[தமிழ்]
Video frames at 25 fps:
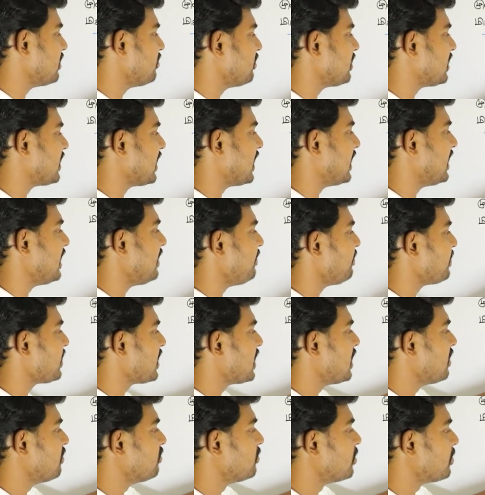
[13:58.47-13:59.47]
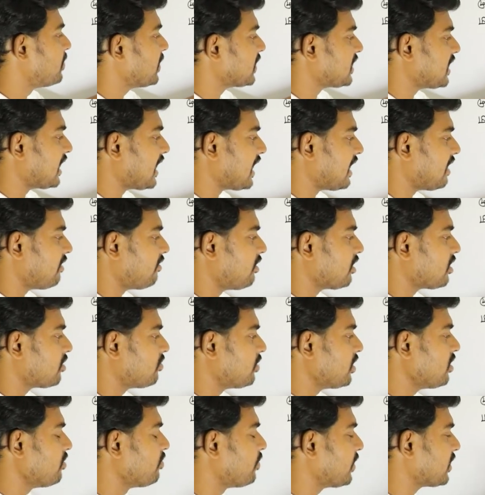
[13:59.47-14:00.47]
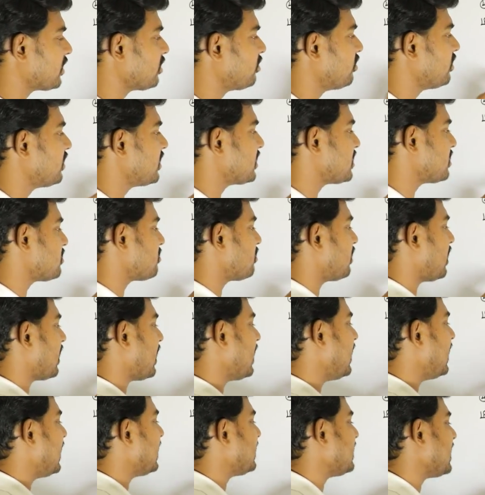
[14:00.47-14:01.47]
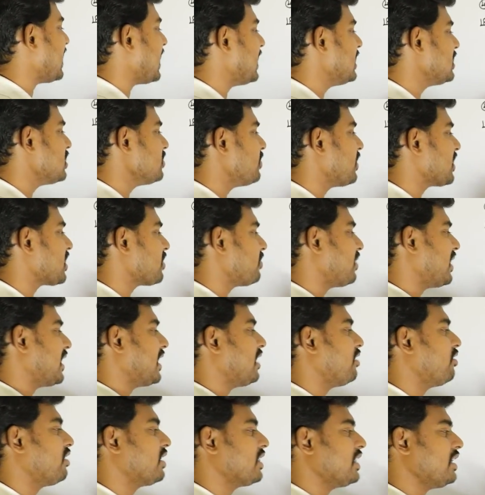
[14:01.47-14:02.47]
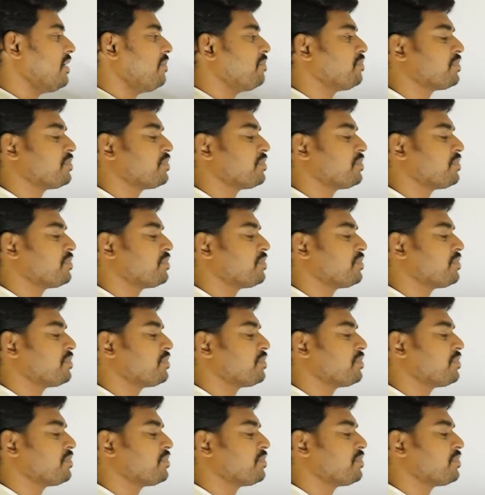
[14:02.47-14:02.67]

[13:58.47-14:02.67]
இருபத்தேழு முப்பத்தாறால் வகுக்கும்போது முப்பத்தொன்று வந்துச்சுன்னு சொன்னாங்க எல்லாத்தையும் கழித்து பார்த்தோம்னா என்ன வருது